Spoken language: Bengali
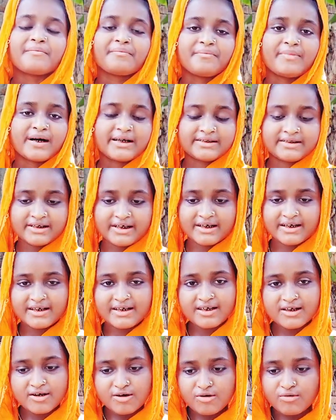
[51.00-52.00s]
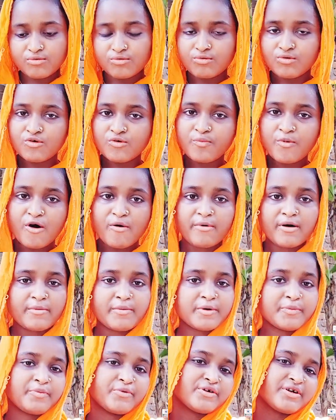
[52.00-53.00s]
বাচ্চারা নিয়ে খুব
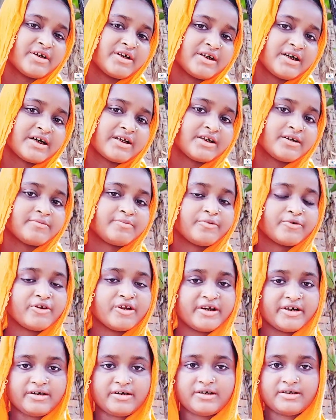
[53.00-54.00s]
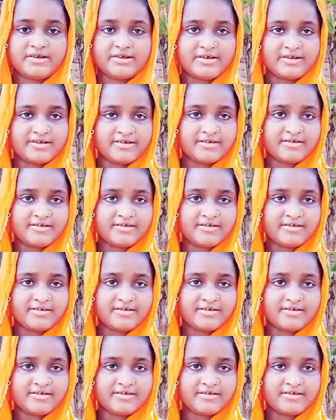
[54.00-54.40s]
অভাবে পড়ে এখানে চলে আসছে